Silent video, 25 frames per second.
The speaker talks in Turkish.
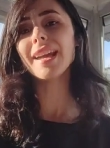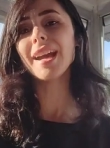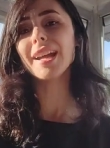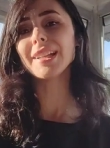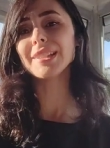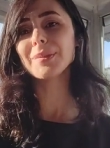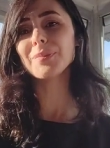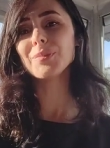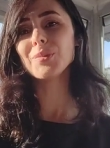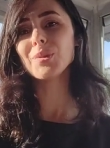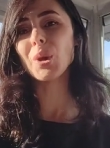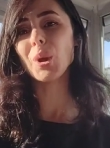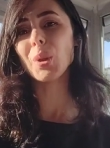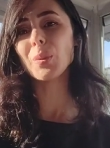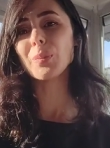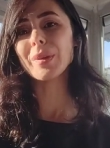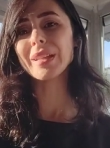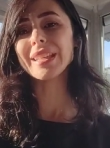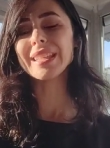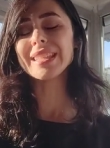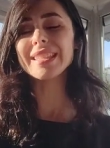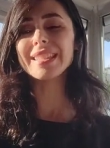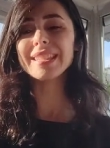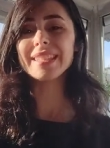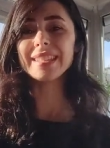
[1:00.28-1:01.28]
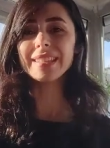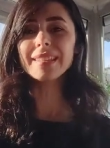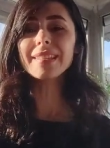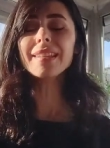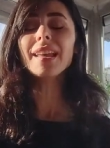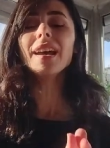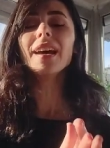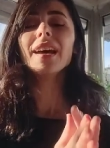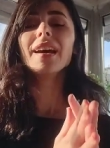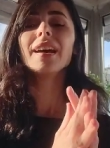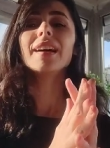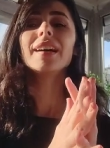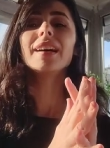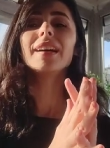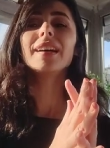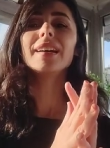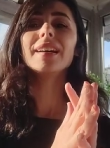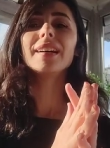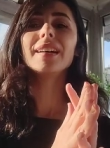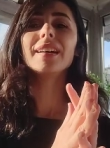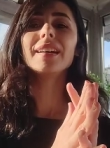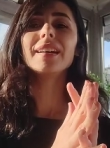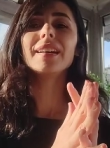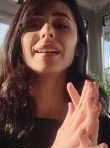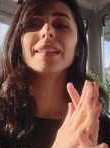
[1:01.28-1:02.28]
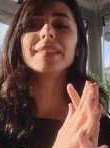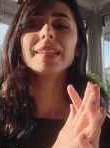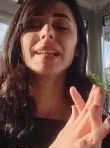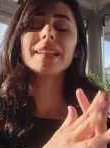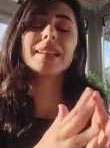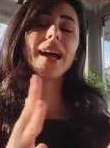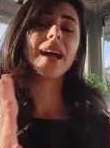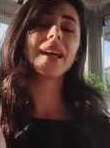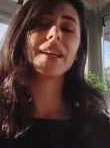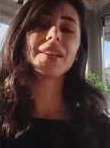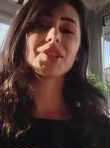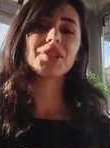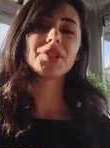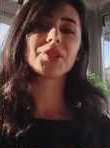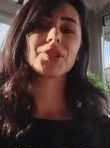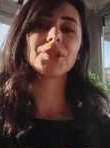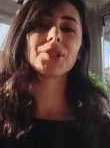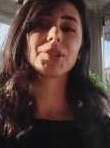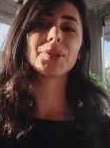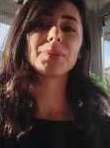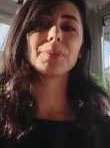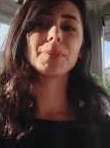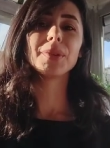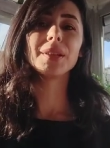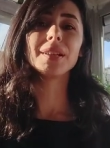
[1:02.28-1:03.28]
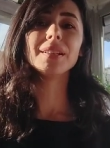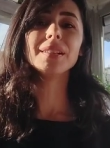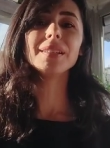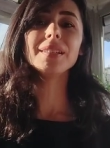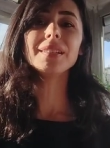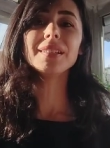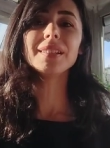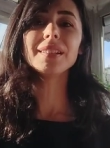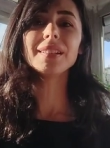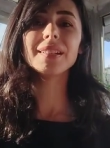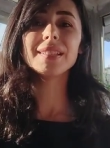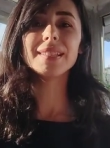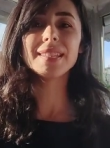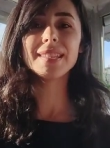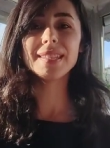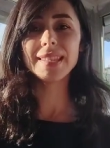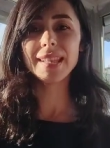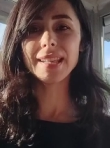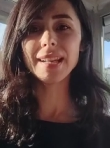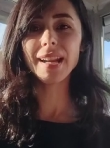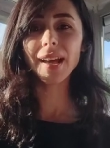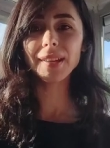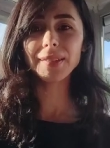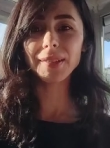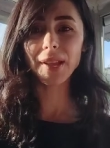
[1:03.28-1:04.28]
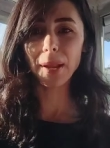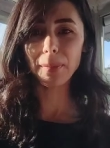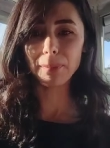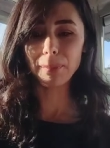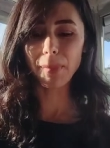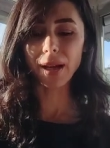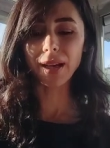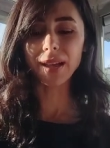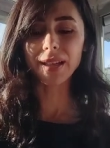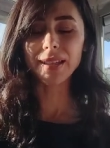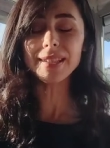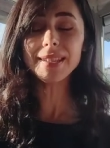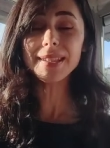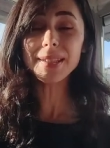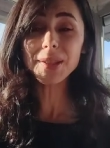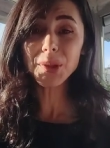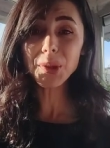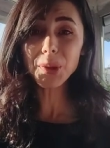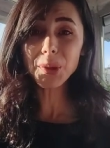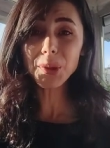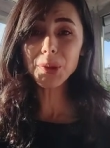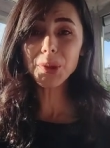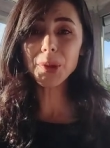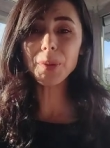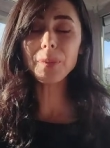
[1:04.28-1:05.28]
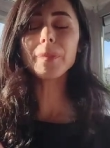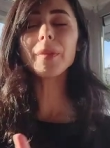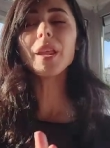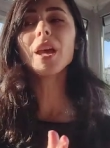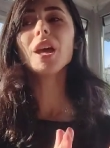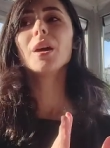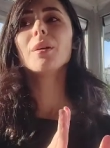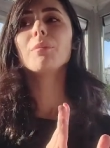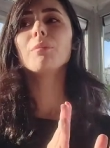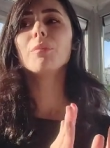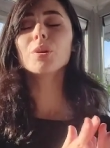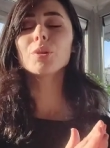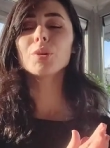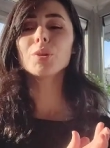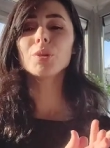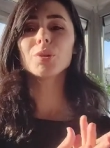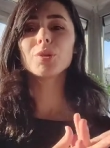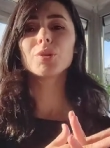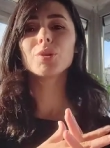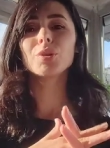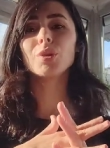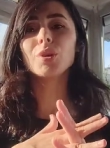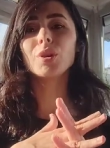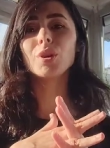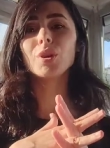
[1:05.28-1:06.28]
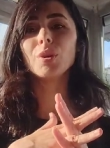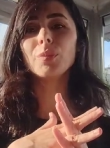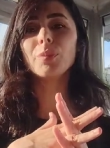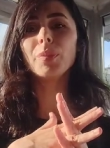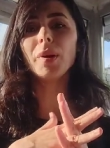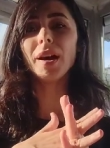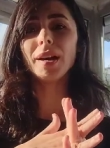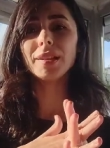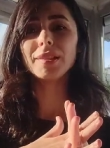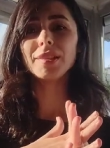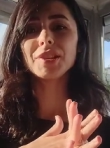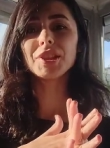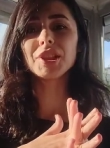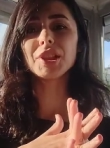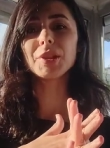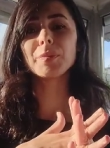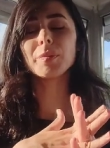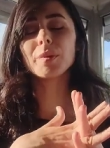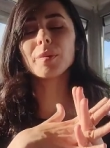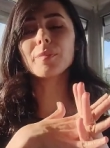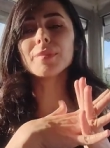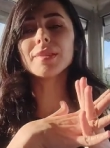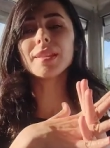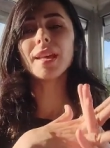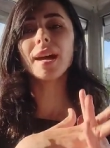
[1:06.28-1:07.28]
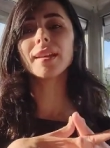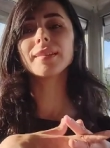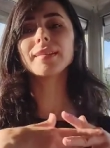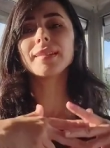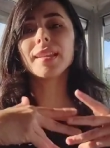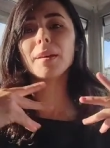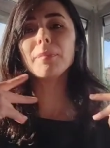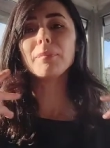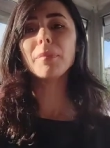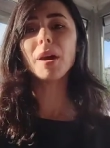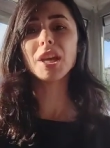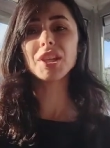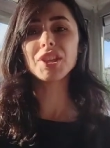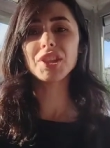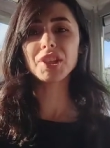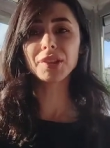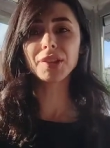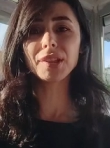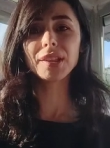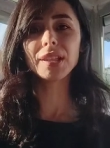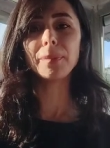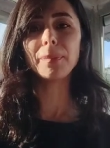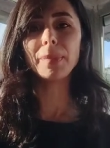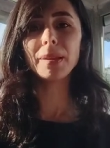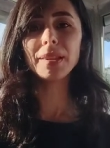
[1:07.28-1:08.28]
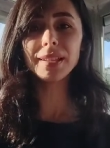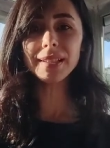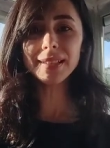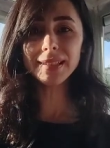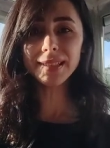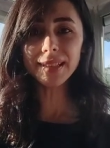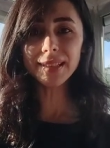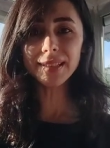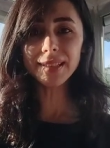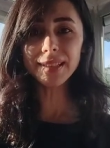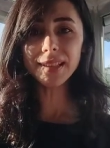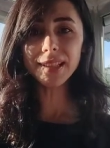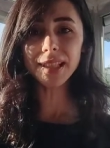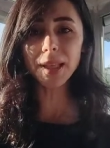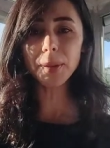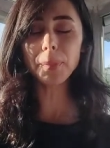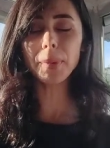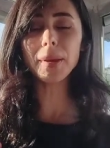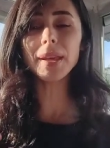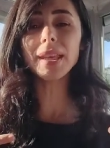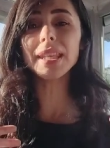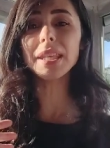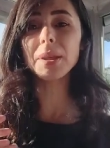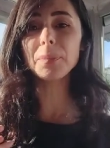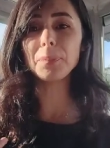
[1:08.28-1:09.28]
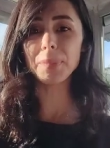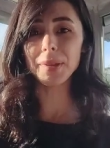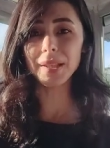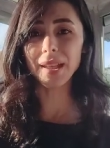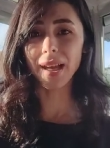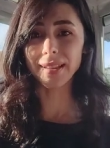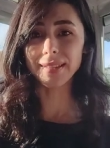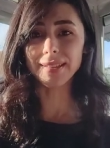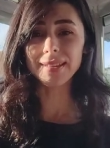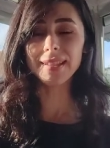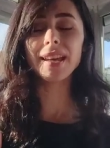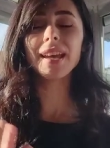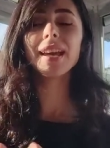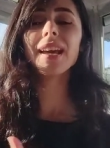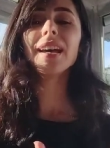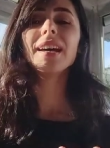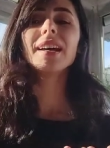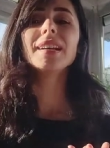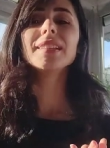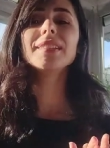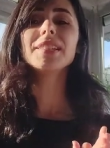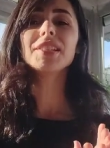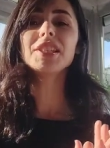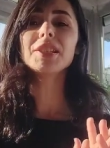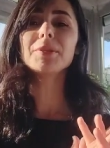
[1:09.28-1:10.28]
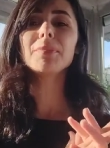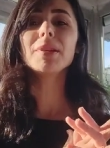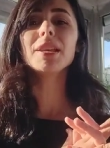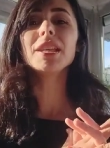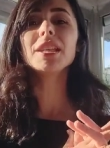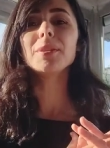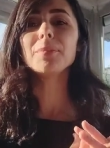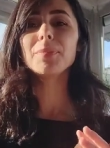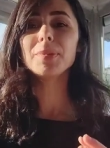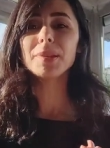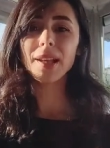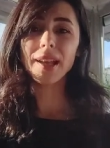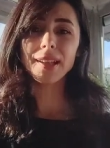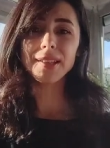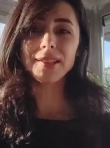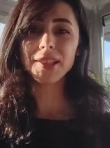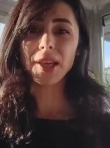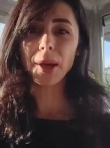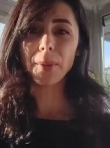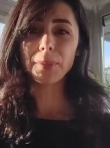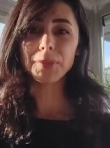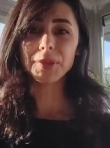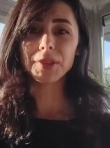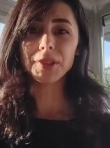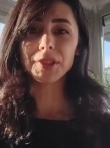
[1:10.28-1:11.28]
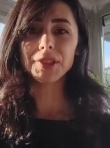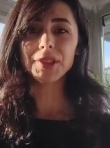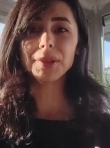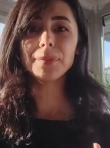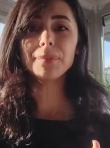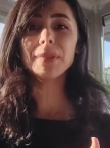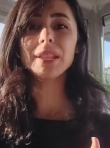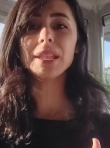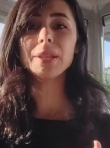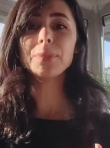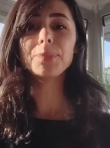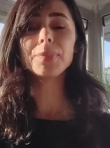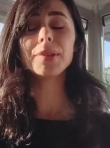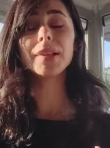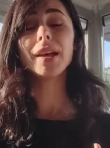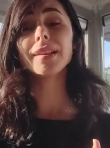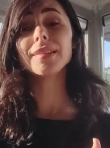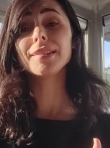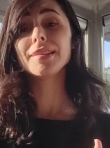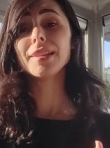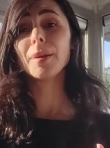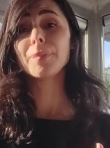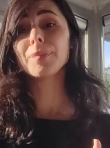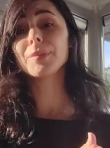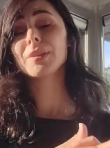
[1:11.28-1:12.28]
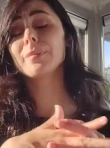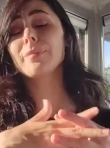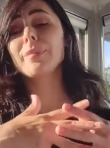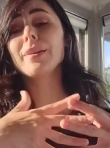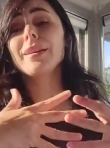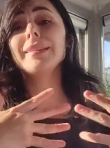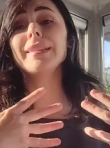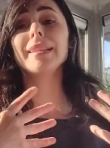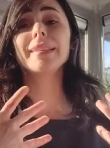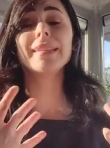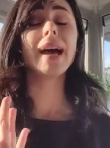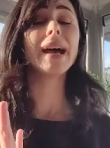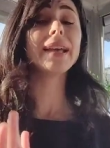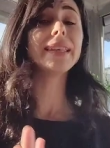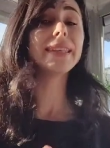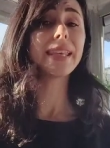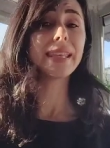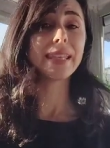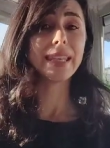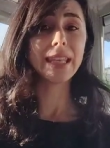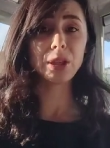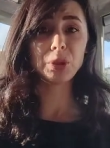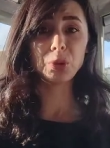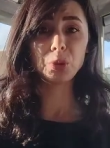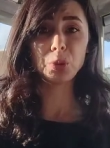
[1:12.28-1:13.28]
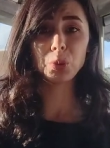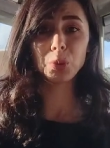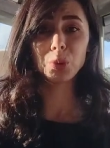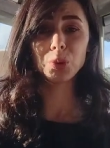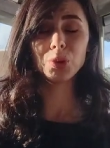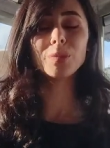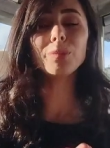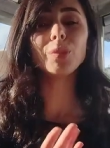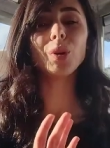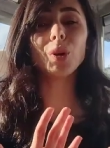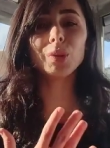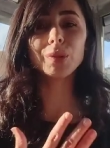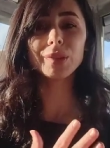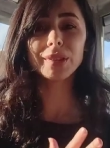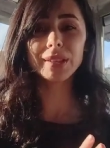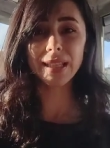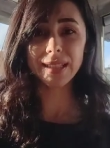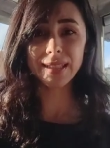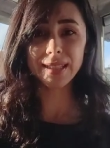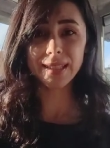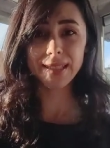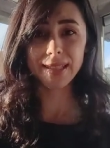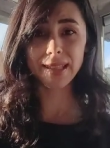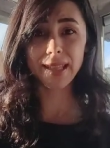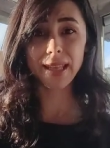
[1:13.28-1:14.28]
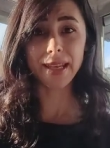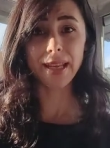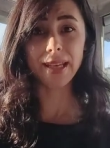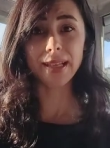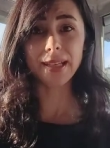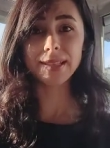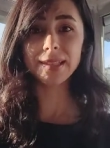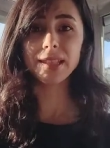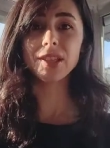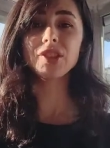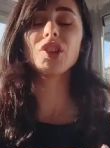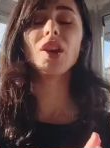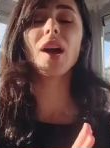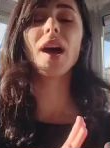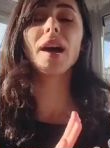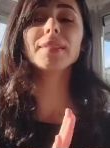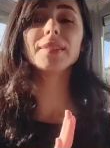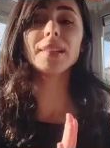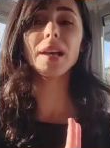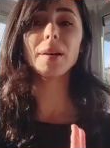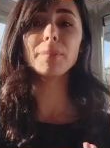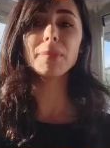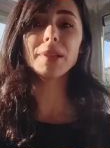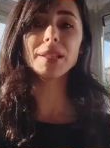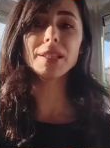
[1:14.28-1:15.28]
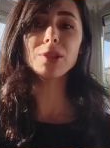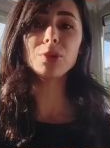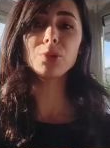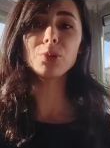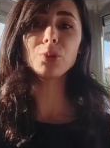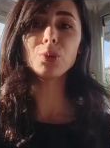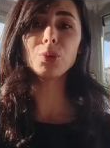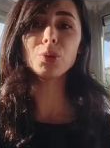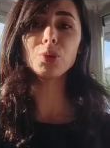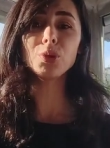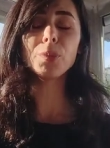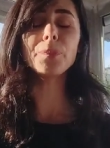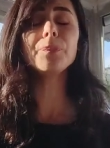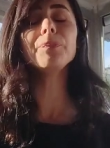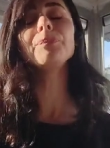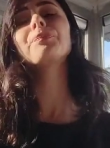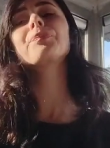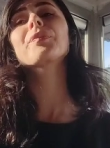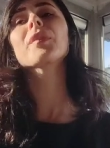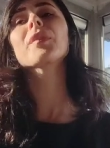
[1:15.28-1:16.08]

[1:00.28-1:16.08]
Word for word: yardımcı olmak için e, neler yaşadığımı e, sizlere anlatmak istiyorum. Bugünkü paylaşımım zaten başlıkta da belirtildiği gibi implant. Dişime implant yaptırdım. İmplant yaptırmaya neden gerek duydum onu da sizlere kısaca anlatmak istiyorum.